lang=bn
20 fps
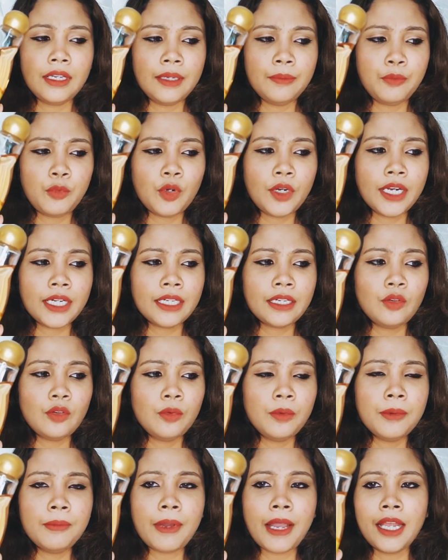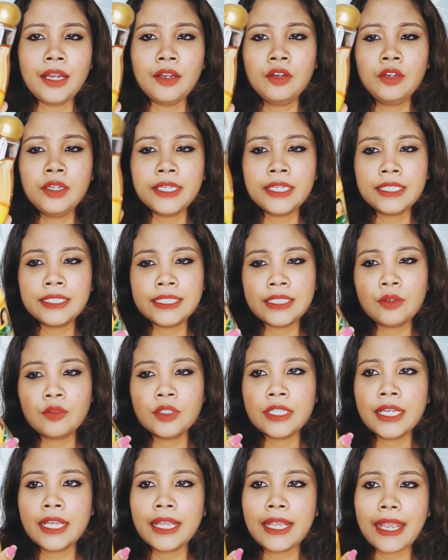প্রোডাক্টটা খুবই ভালো এটা যে
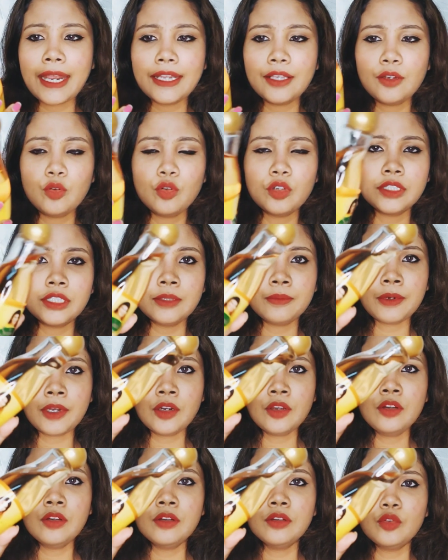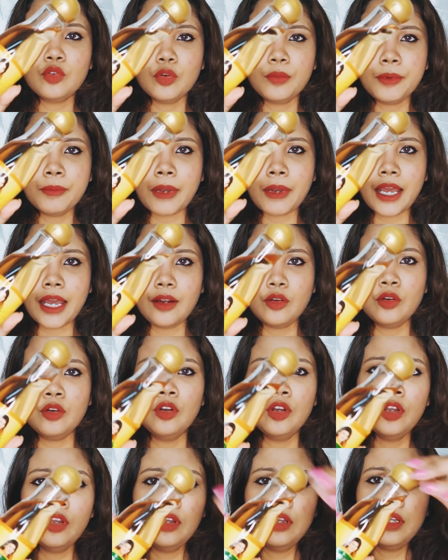কোনো জায়গায় ক্যারি করতে পারো খুবই ভালো
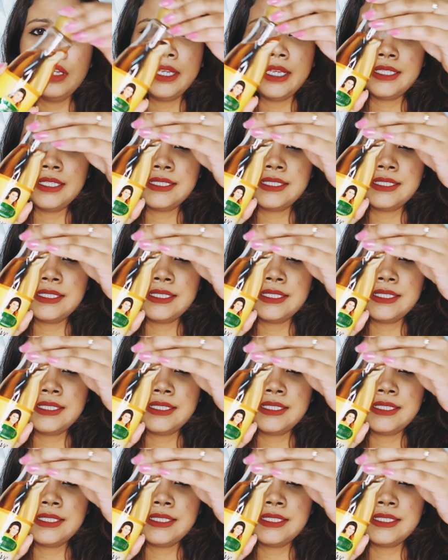এর